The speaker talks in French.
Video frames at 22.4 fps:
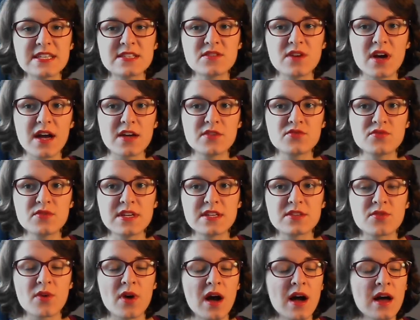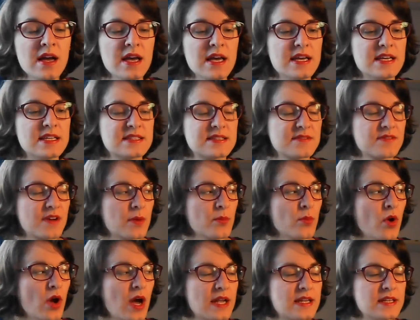histoire à tous les trois et c'est
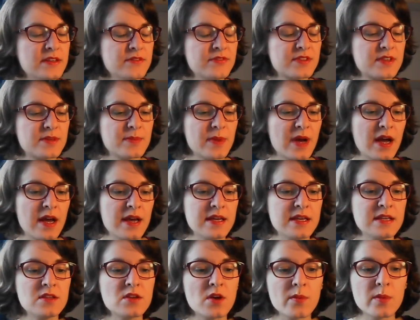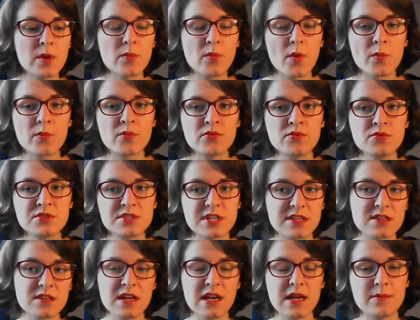vraiment un livre qui m'a énormément plu,
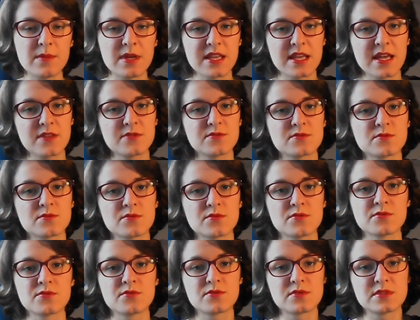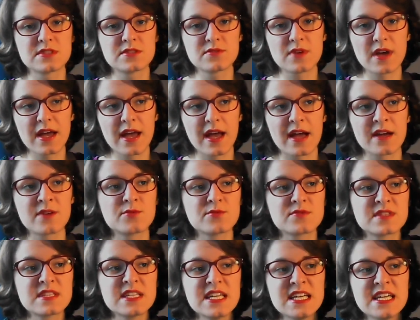j'adore la manière dont, l'histoire est
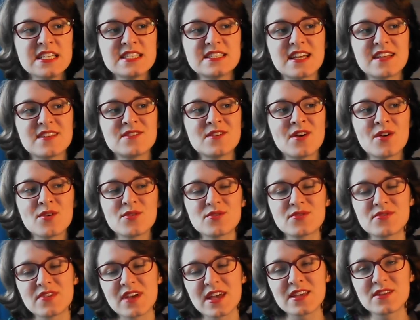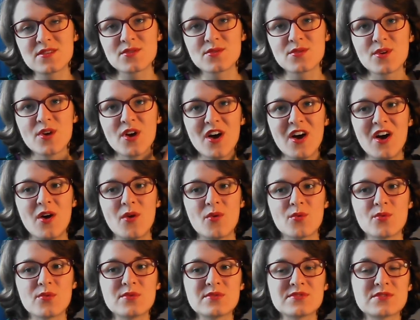racontée, j'adore le fait
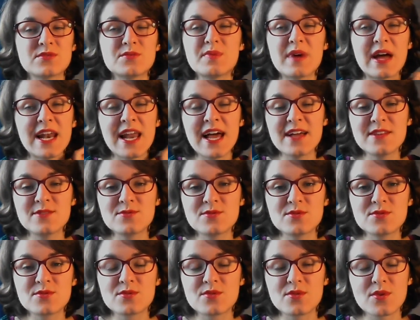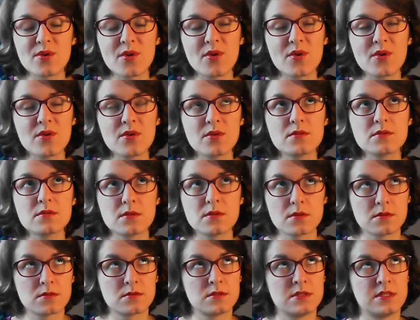qu'on se balade
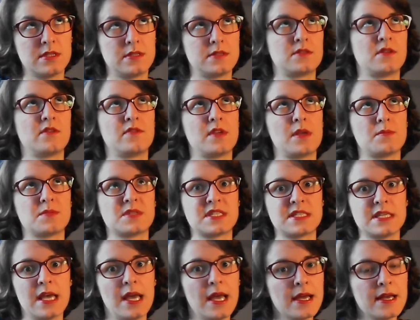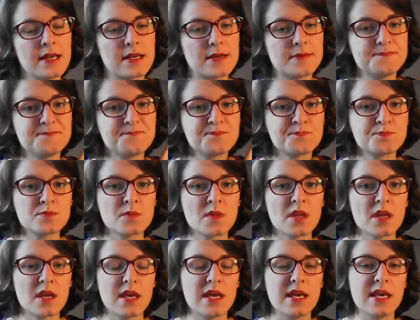au, au 19e siècle,
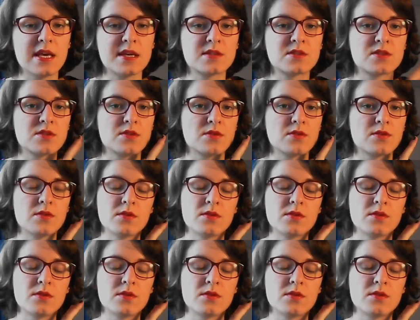et que